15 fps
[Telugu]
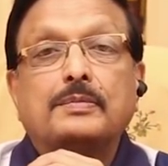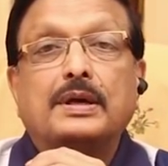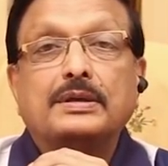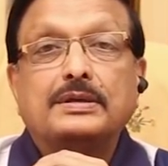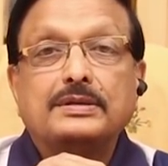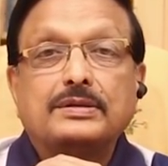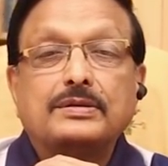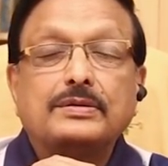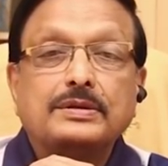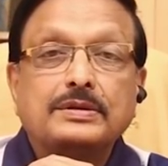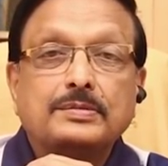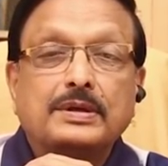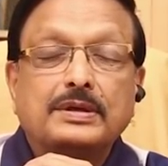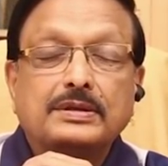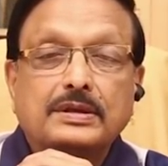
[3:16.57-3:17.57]
బాధ్యత
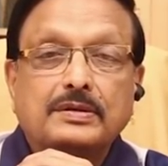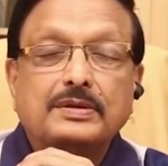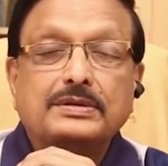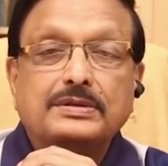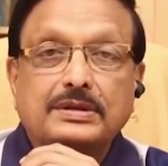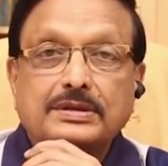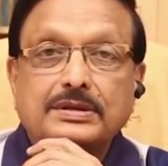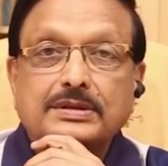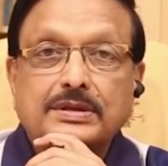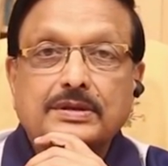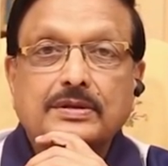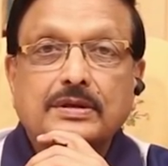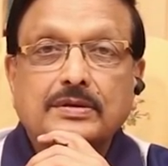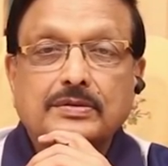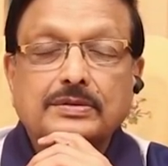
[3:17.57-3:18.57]
గురించి మాత్రమే
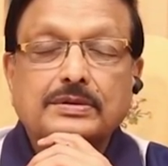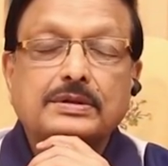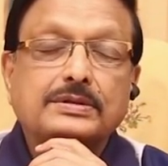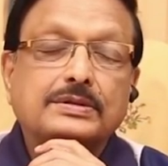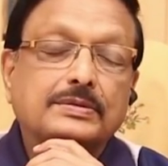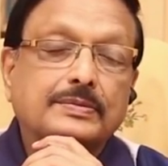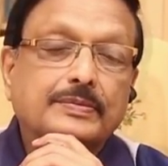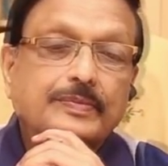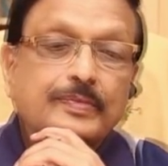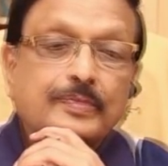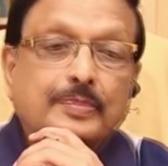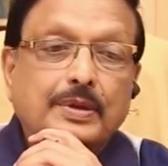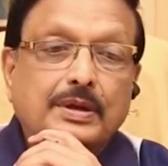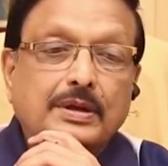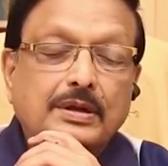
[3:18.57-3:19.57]
చర్చించడం నా ఉద్దేశం
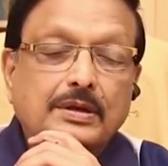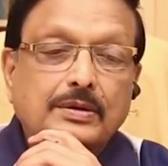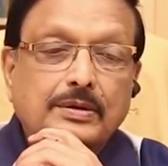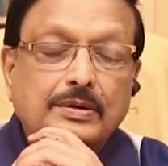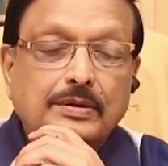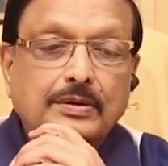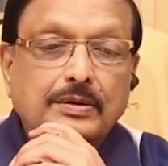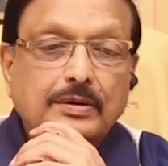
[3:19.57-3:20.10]
పిల్లల్లో